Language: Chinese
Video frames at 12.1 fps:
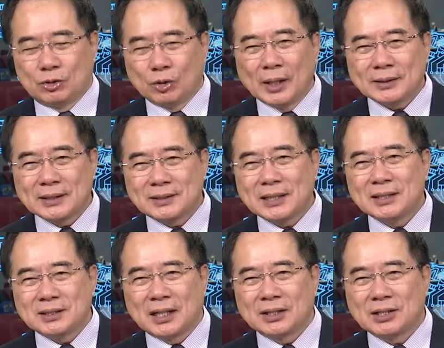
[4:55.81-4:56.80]
都要在战
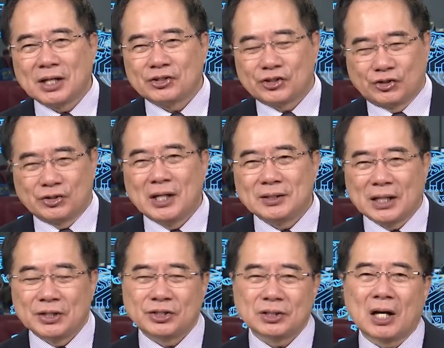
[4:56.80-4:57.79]
场上实验才
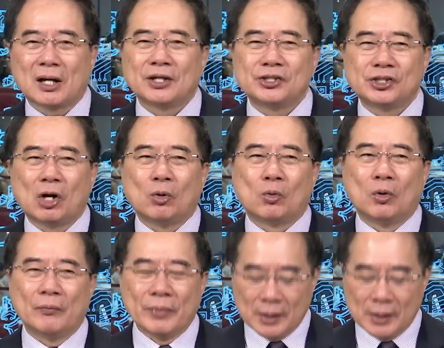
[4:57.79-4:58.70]
知道它的效果。